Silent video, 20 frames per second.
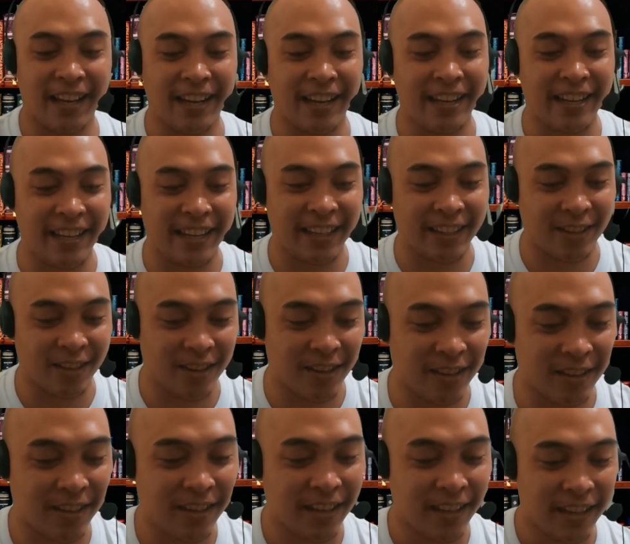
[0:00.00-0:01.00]

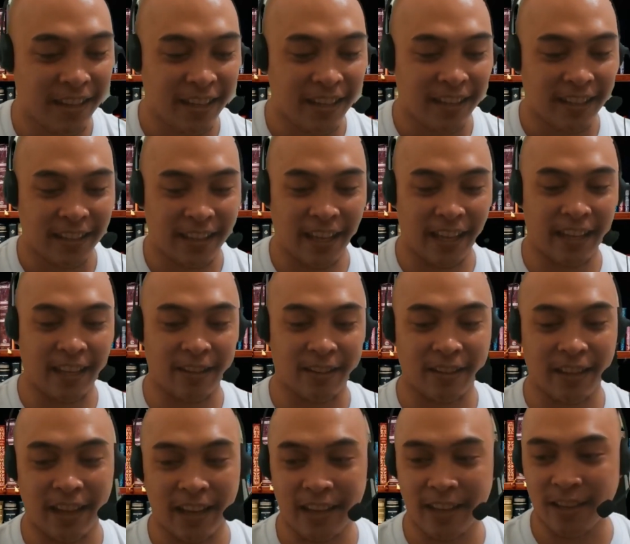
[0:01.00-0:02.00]
nandito. Thank you,
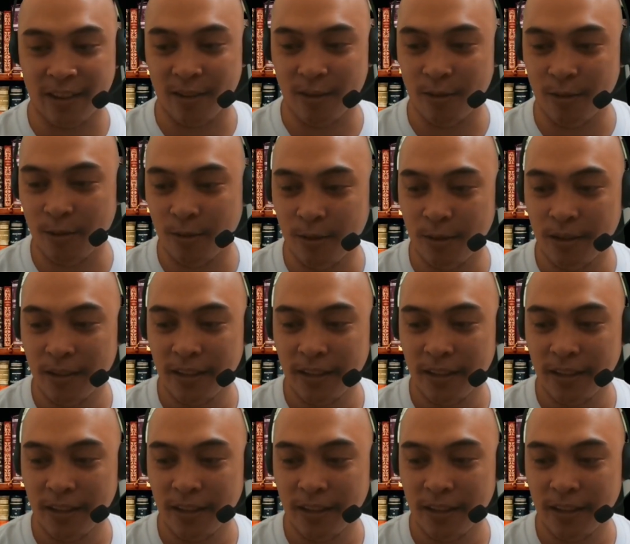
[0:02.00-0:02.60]
thank you.